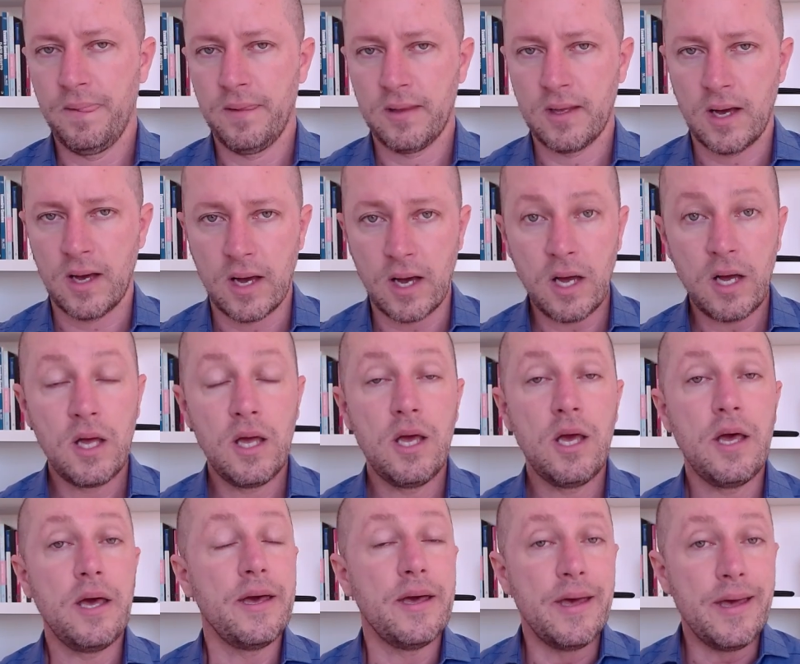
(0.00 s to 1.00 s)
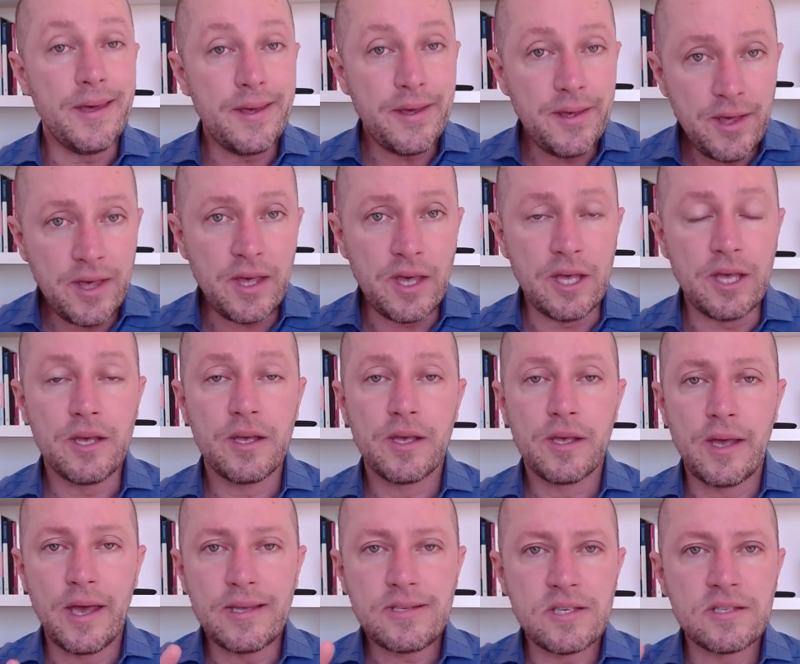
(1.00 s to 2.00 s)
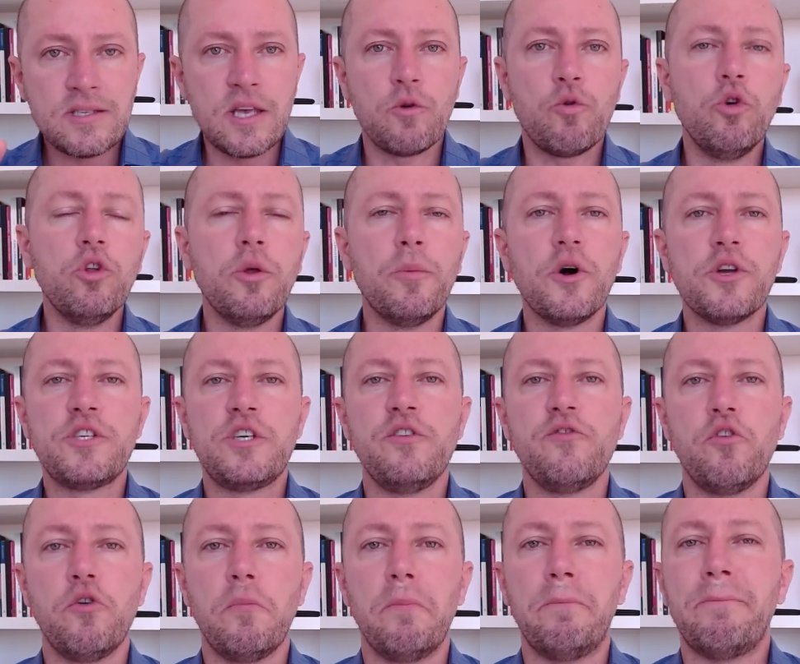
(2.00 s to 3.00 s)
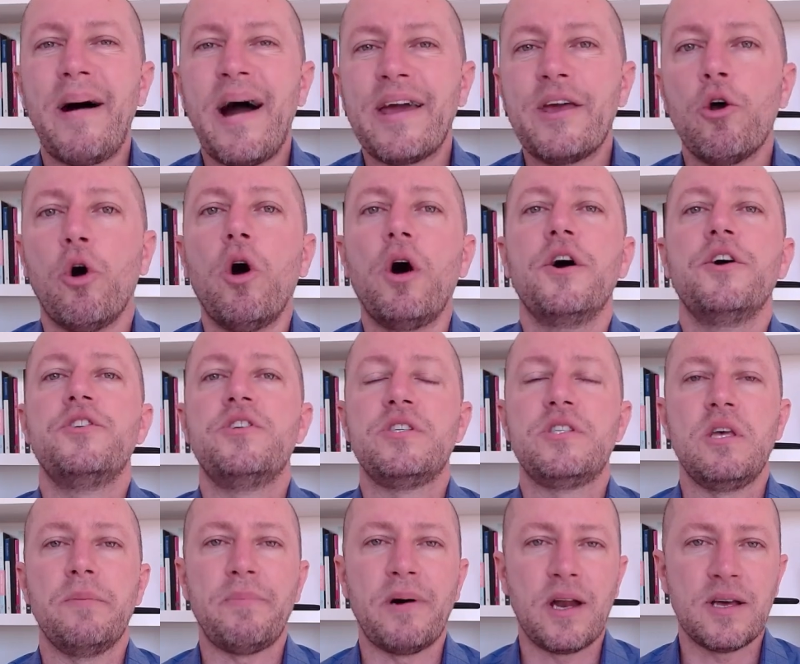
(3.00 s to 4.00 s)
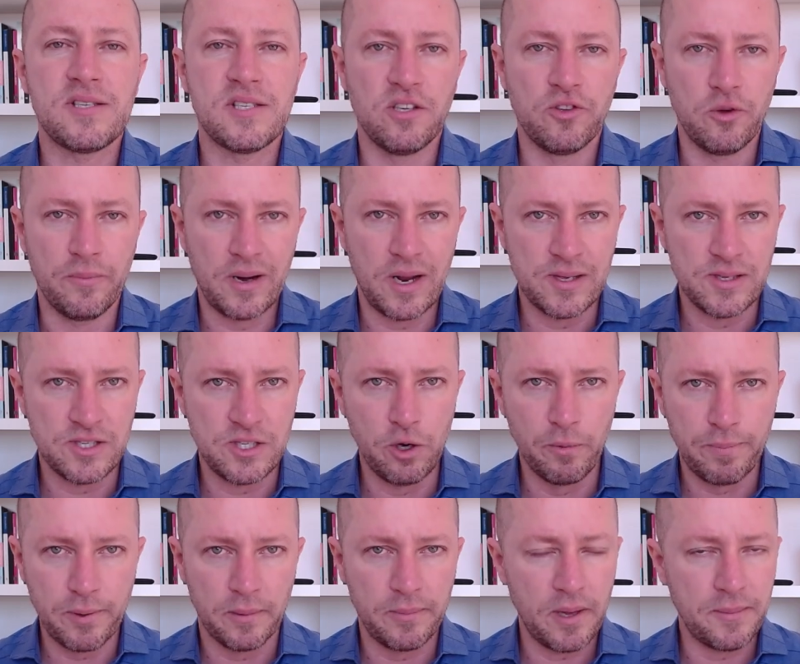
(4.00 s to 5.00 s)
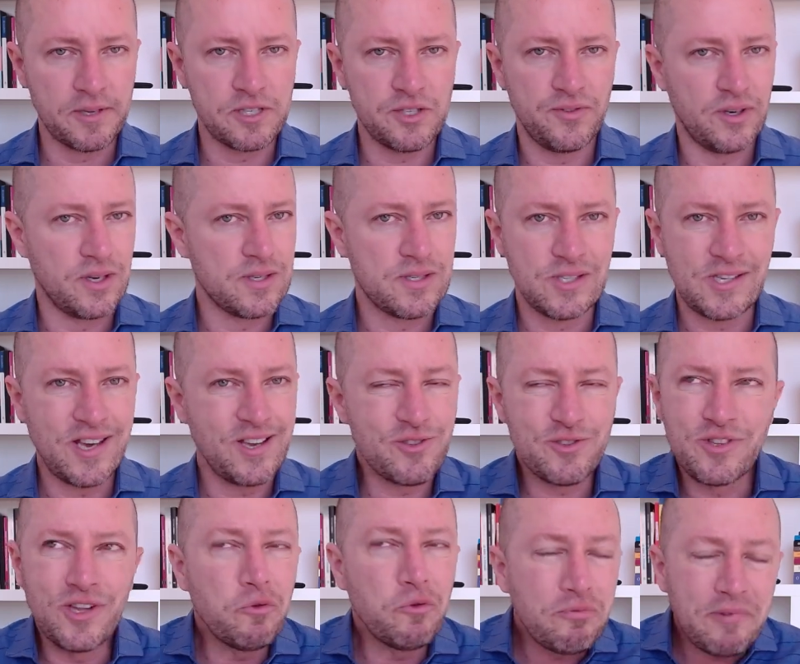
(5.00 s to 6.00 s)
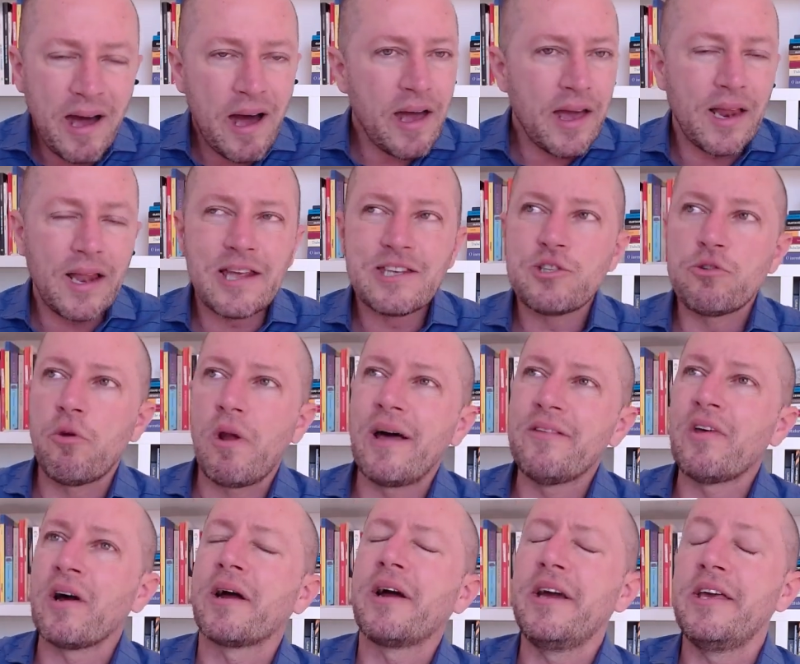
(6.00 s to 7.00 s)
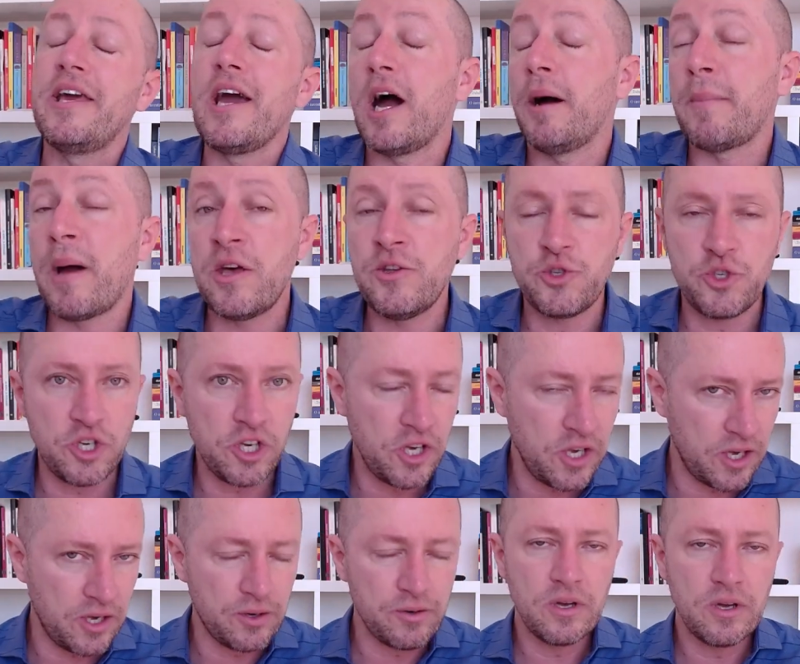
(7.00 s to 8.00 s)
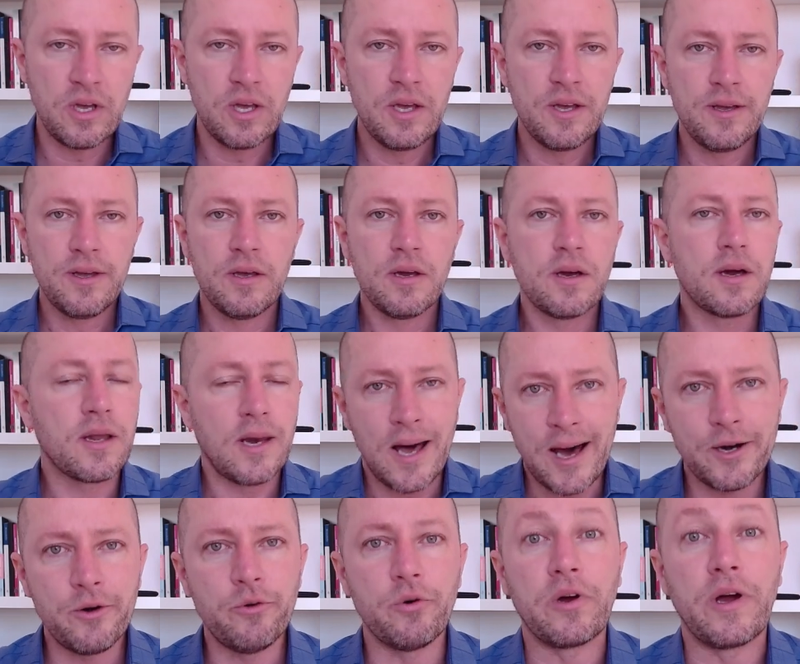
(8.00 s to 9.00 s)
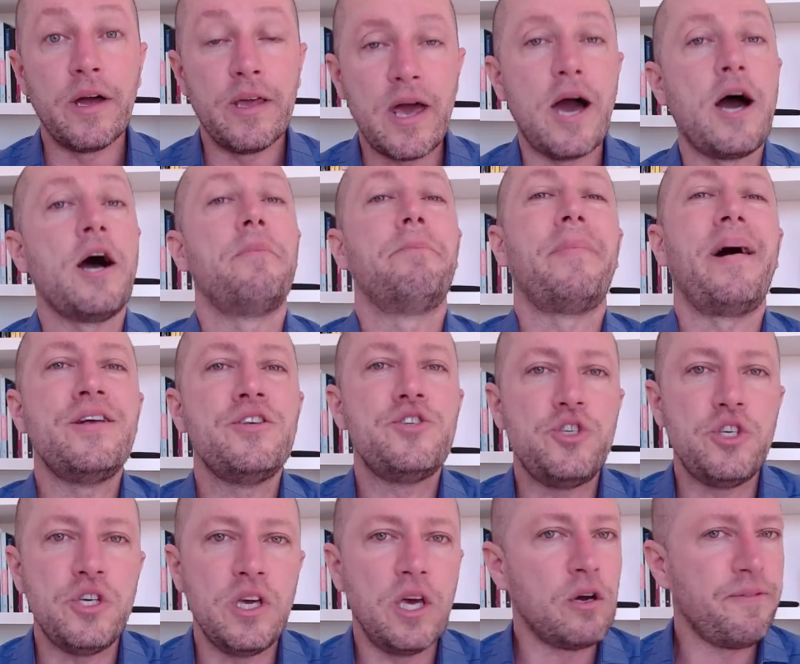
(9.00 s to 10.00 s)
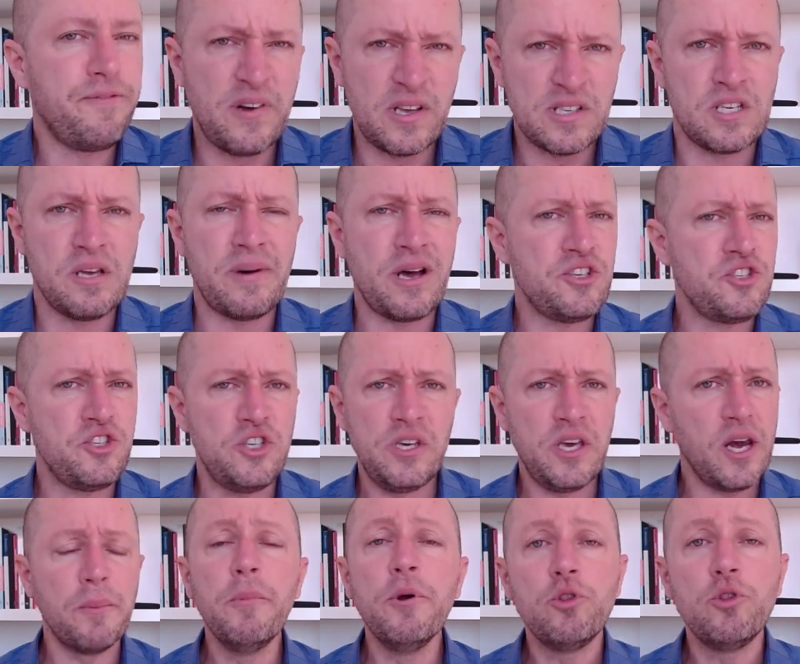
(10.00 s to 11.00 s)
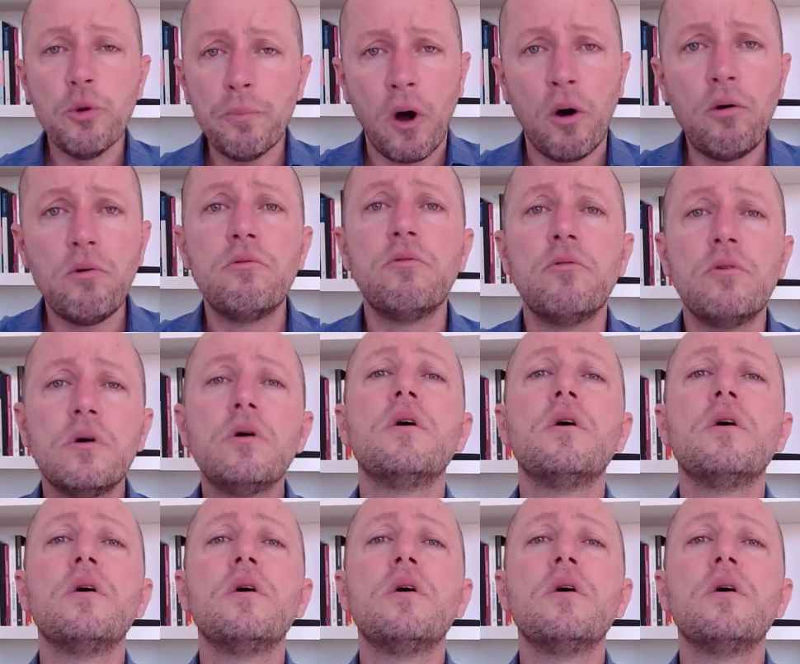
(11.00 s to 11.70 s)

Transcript: Tá? E esse segundo motivo maior de separação do Brasil, problemas financeiros, não está relacionado a ganhar mais dinheiro. Claro, ganhar mais dinheiro, fazer mais dinheiro é muito bom.